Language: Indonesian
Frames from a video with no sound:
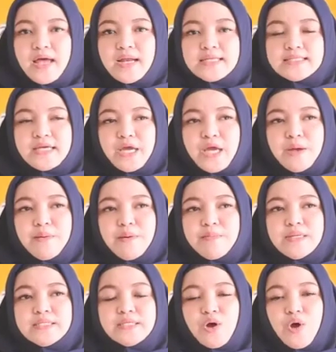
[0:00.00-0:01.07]
anak saya
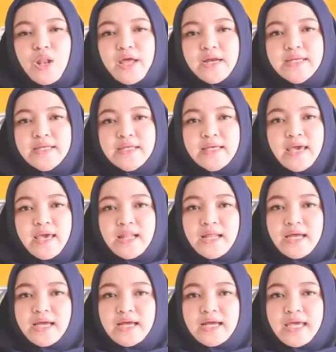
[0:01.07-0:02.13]
bersekolah di
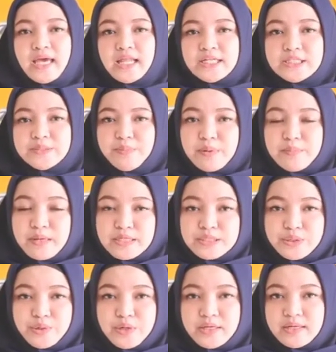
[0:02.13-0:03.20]
KLS, Kelis Primary
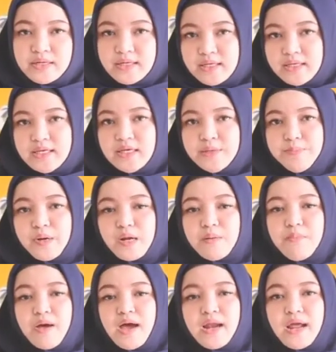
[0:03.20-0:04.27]
School ini
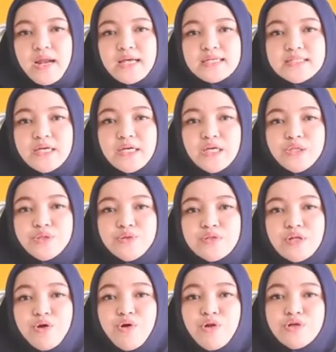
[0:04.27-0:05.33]
perkembangan anak saya itu
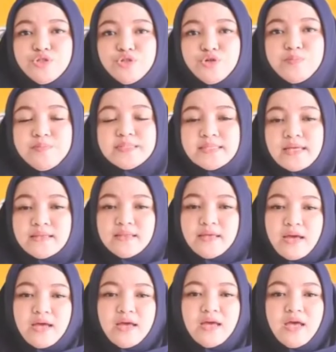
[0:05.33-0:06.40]
tergolong cukup pesat
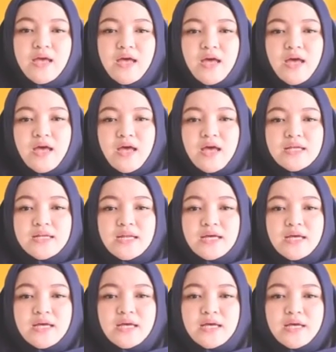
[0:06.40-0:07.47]
ya.
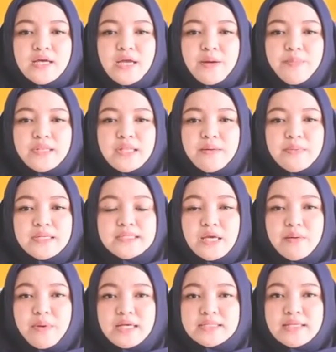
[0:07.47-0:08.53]
Dan yang pertama saya
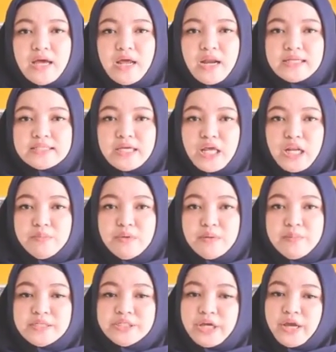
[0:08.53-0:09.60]
merasa anak saya lebih
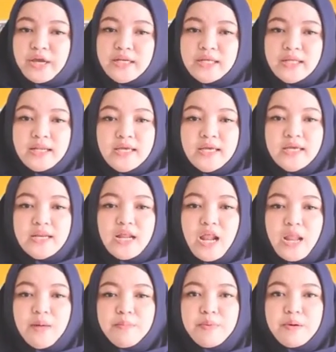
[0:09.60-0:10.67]
percaya diri
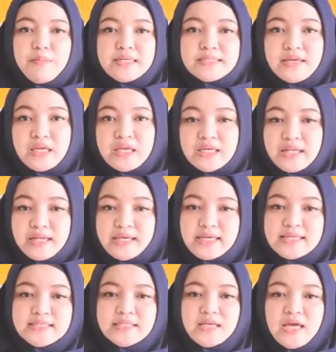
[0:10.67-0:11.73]
dalam berbahasa
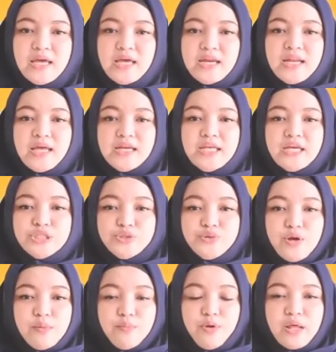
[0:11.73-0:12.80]
Inggris dan dia
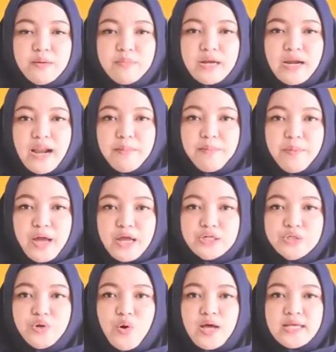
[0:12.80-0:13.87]
juga mulai
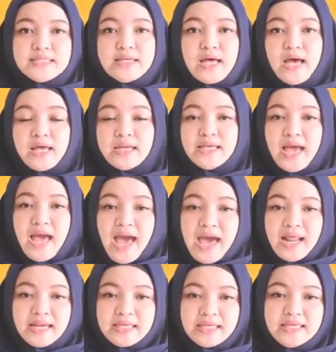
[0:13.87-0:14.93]
menerapkan doa
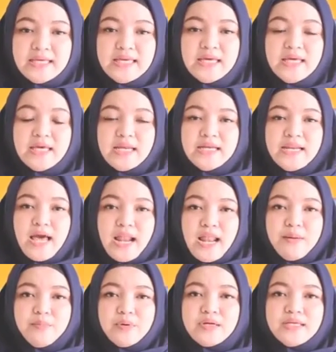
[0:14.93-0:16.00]
sehari-hari
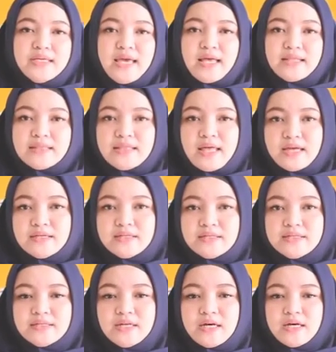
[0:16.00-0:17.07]
dalam
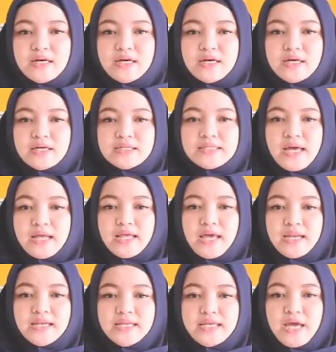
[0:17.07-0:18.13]
kegiatan uh,
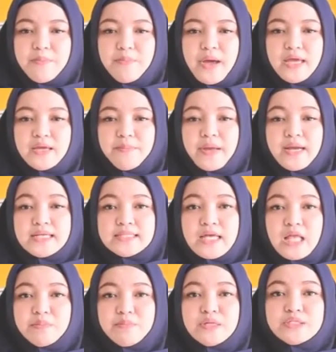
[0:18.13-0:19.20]
sehari-hari dia baik pada
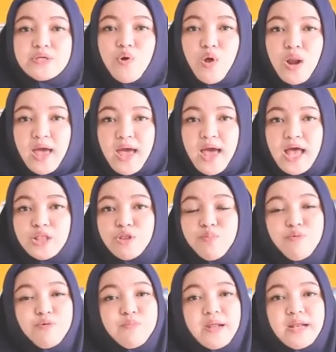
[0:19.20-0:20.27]
saat bersekolah
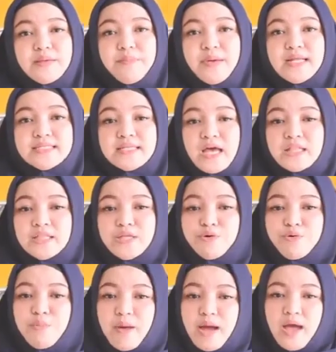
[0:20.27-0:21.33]
ataupun pada saat di
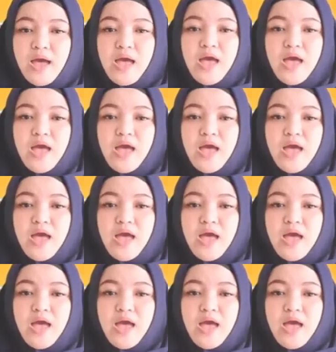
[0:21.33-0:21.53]
rumah.